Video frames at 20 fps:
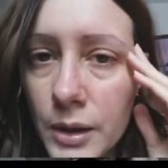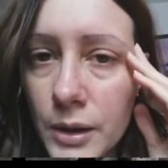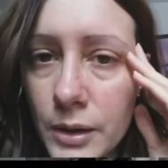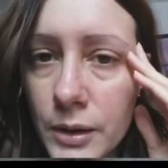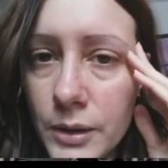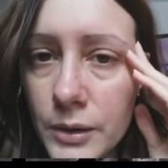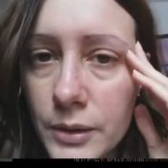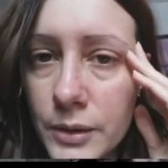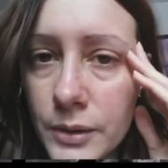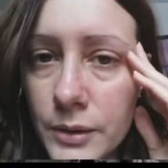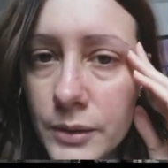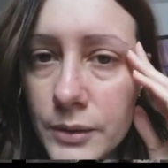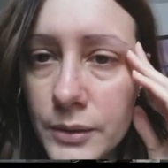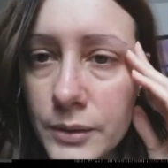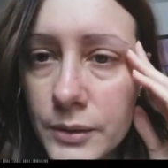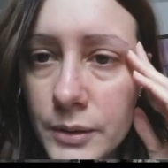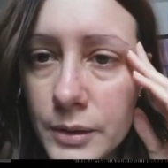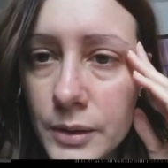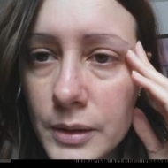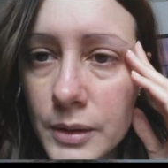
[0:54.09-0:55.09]
eh,
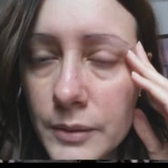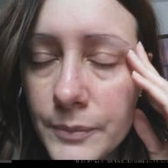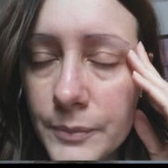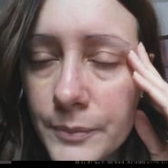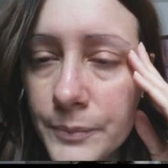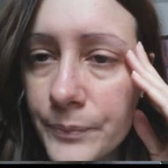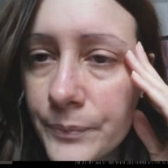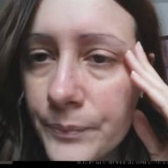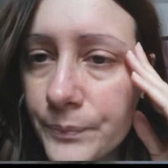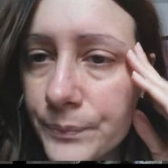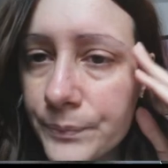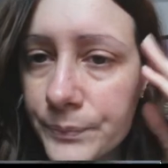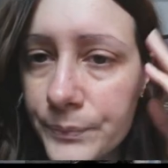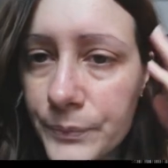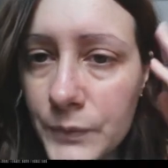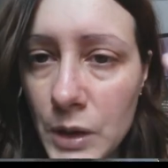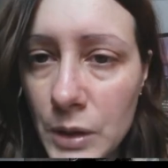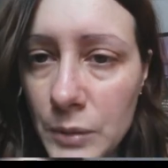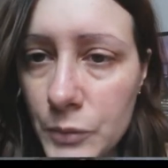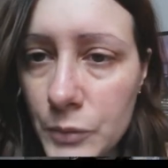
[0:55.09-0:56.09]

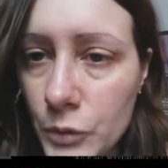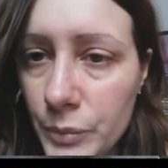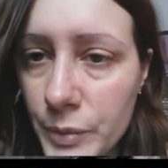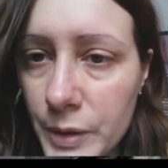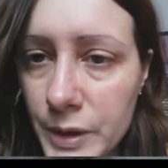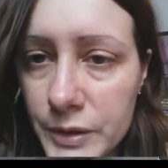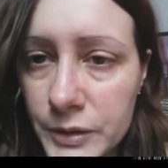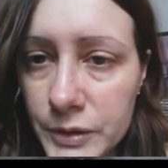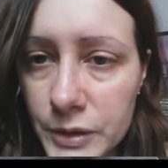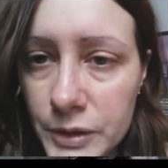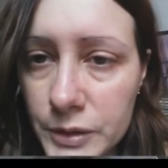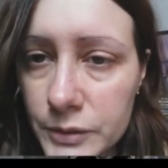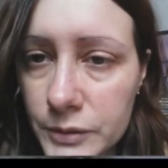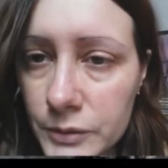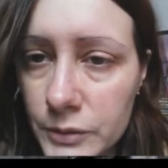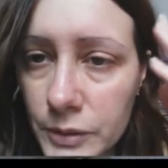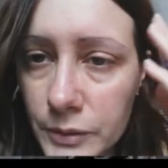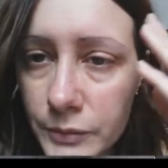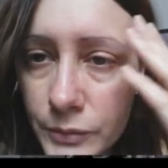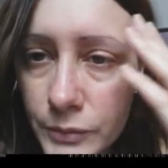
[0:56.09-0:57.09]
nel mio paesino le